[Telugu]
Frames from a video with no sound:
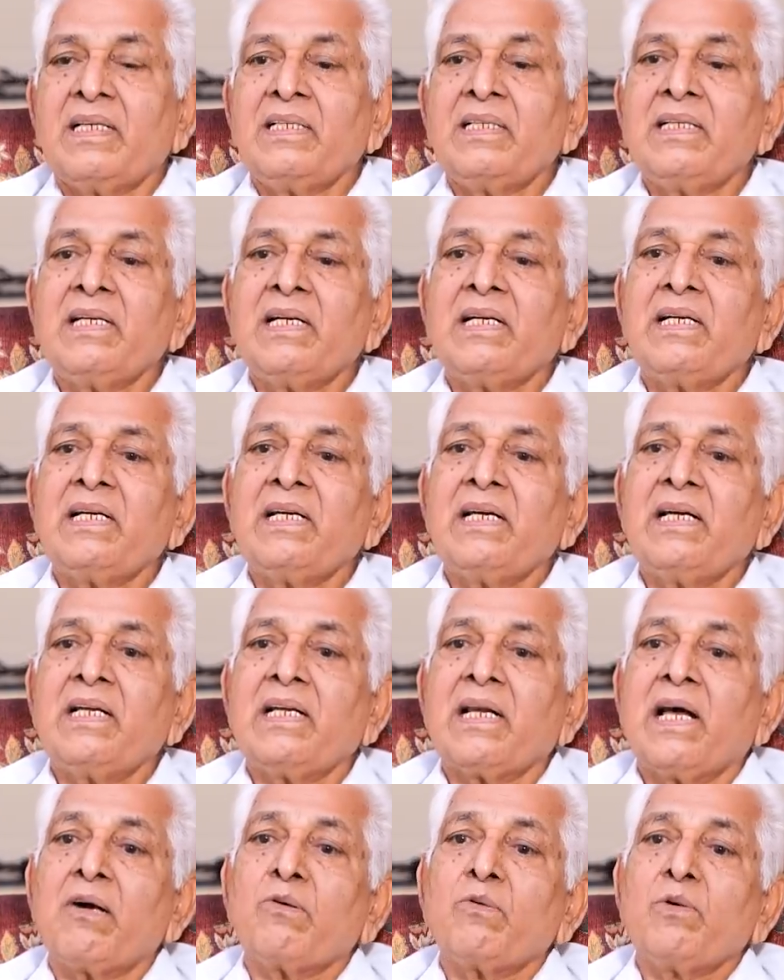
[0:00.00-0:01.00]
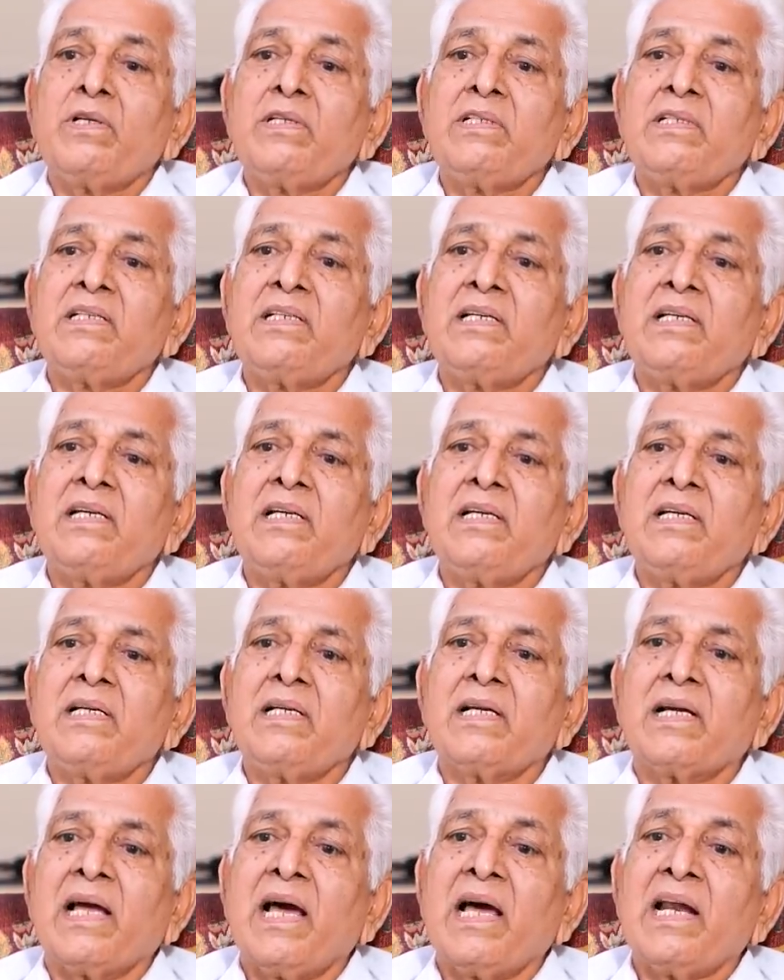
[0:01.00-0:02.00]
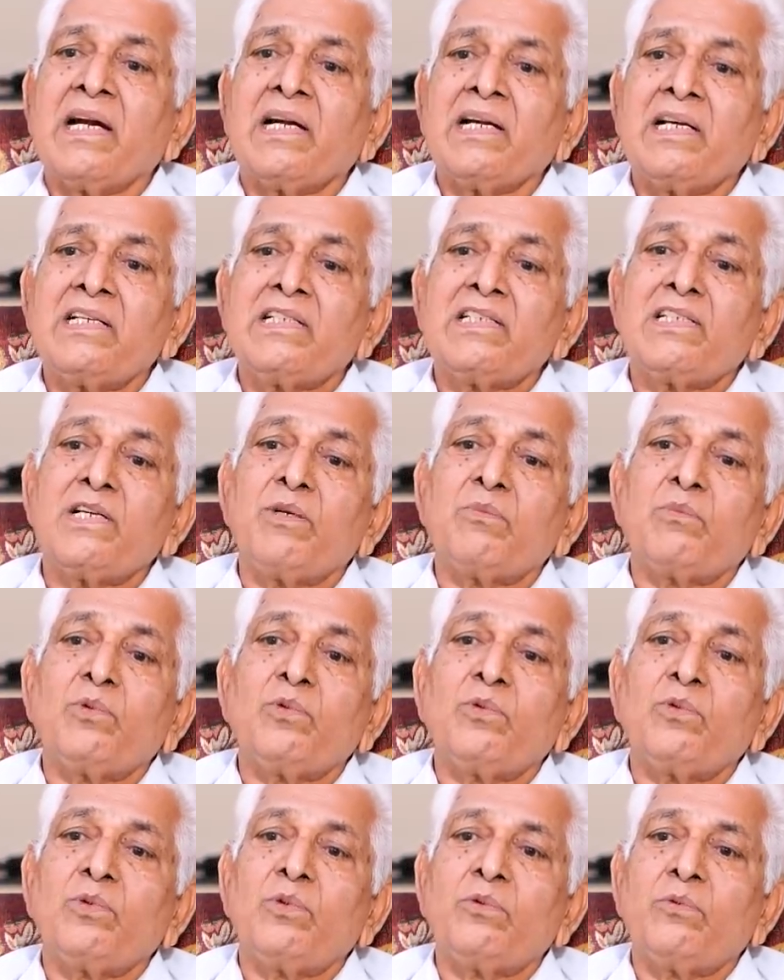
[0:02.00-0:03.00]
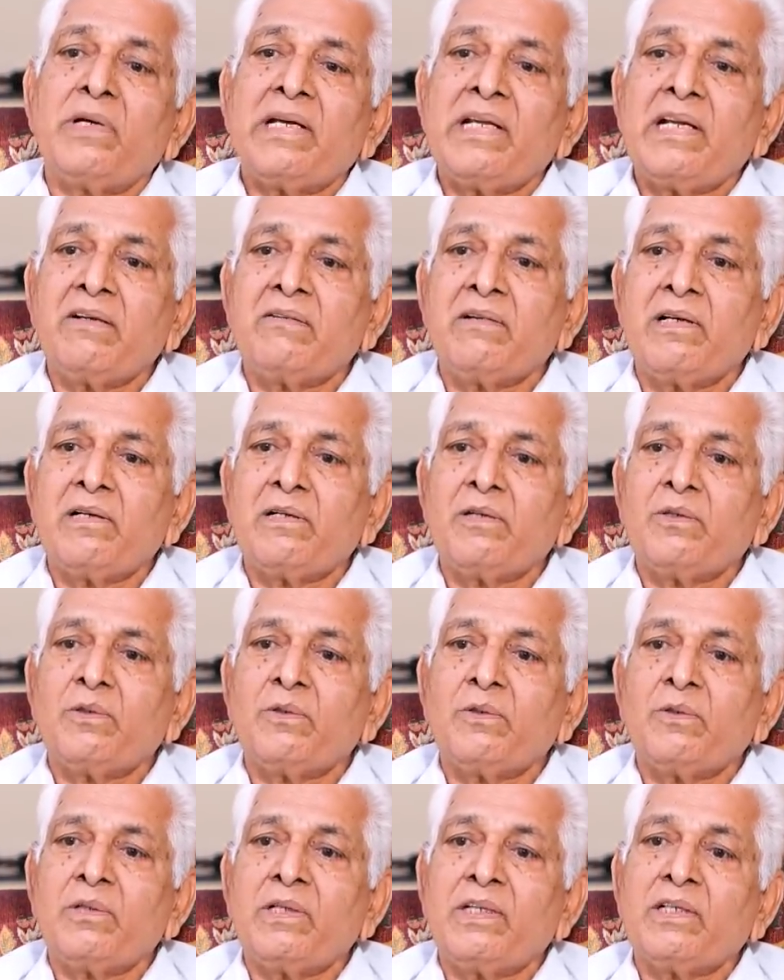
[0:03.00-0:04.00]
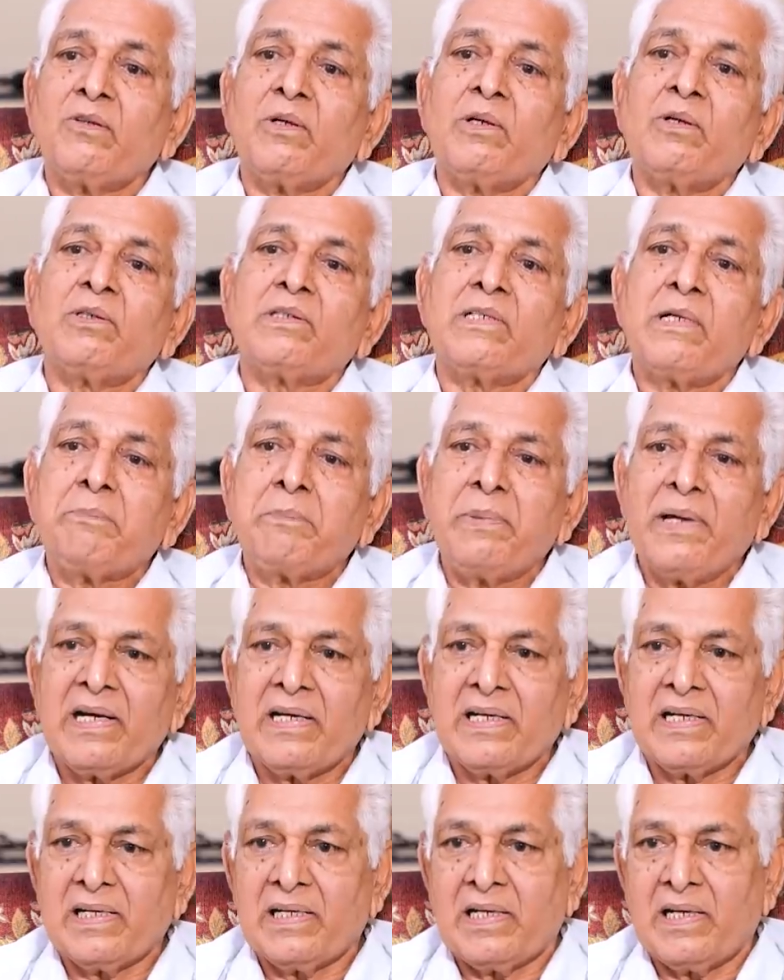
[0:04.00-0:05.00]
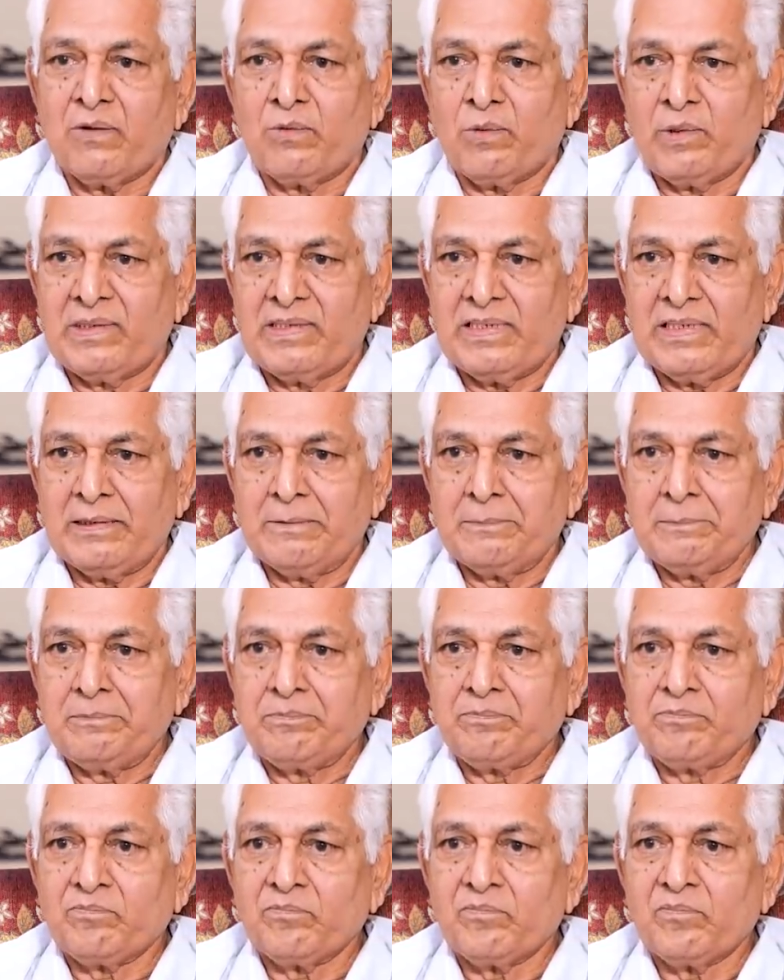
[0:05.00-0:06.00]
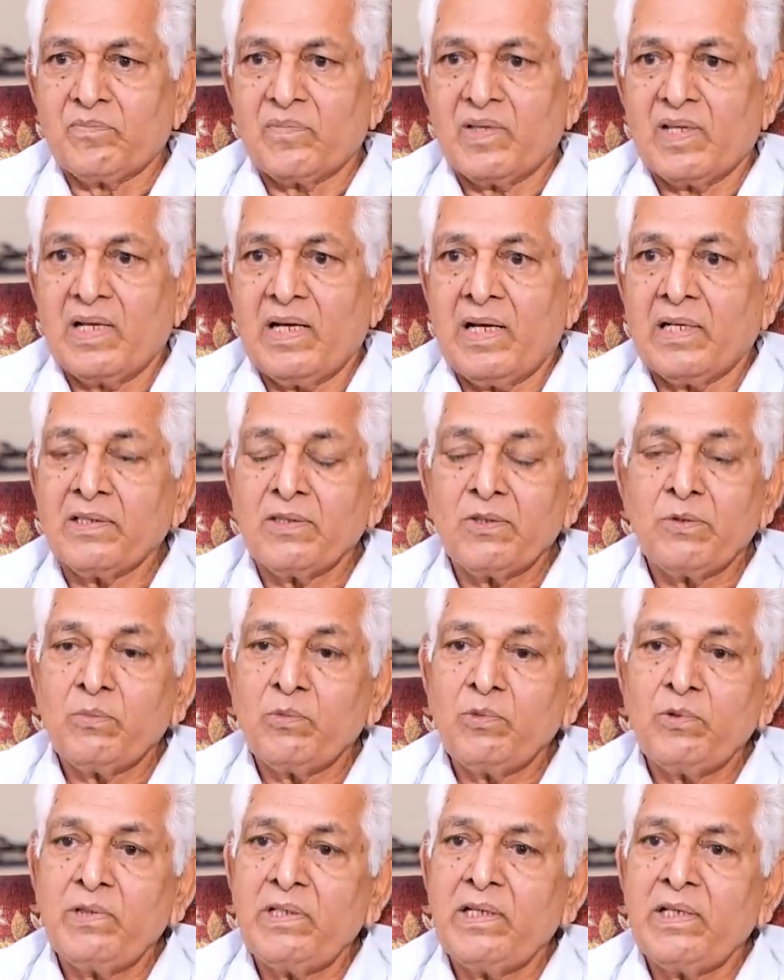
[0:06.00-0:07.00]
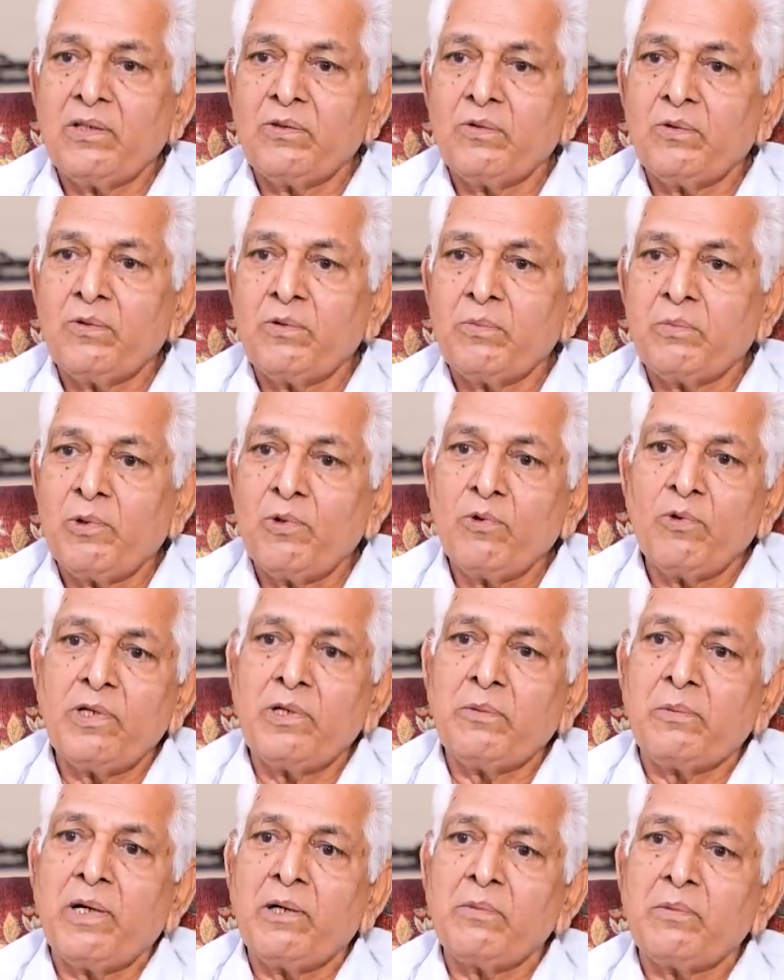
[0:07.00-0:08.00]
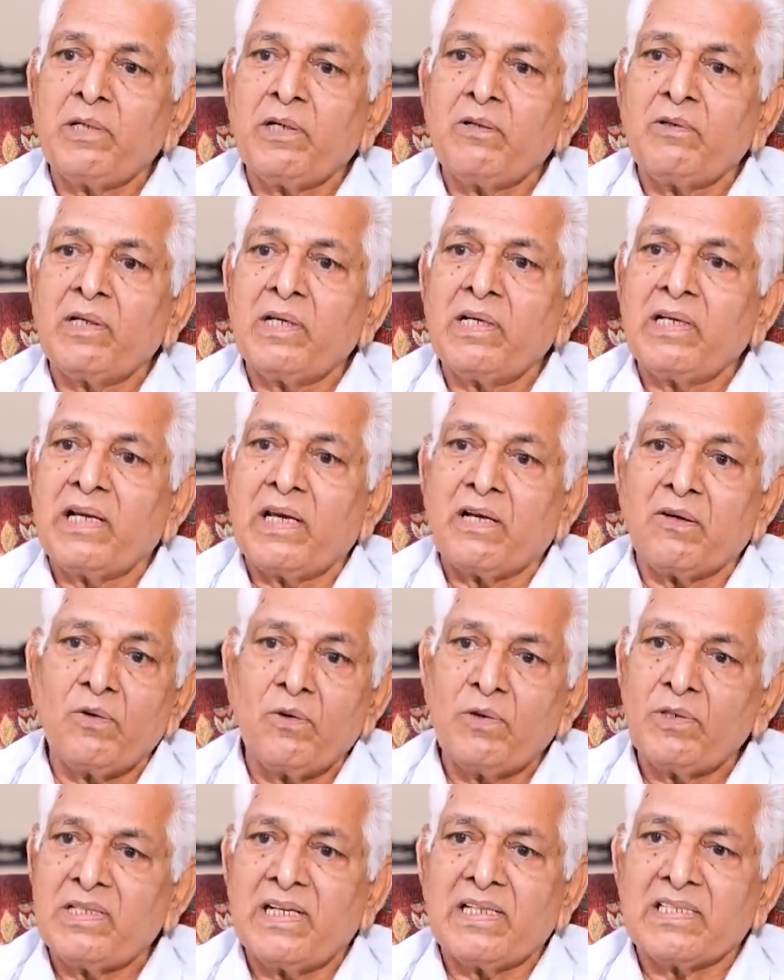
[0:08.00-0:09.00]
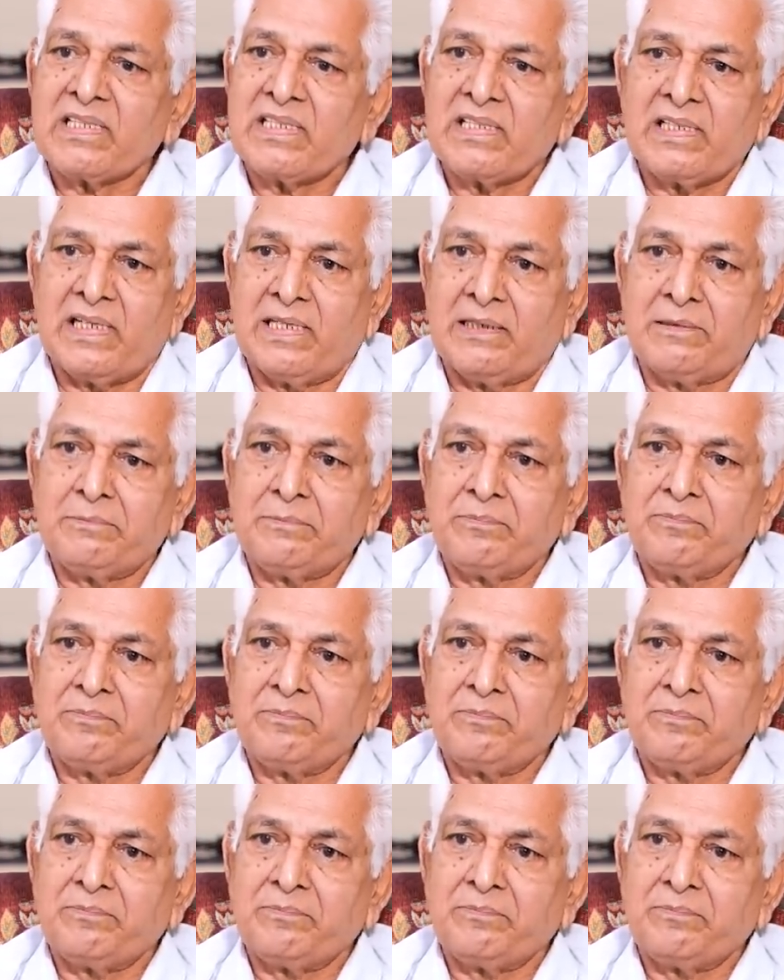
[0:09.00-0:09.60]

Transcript: ఎందుకంటే నా గురించి క్యారెక్టర్ ఇచ్చే ముందు వేరే వాళ్ళు ఏదో చెప్పారంట నా గురించి అంతకుముందు నేను పోకూరి బాబురావు గారు ఎర్రోడ్ చేస్తున్నా